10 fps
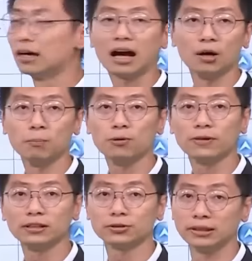还有部
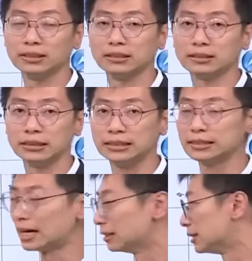分的水汽是移
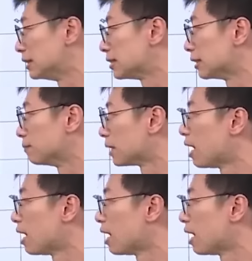进来的情形。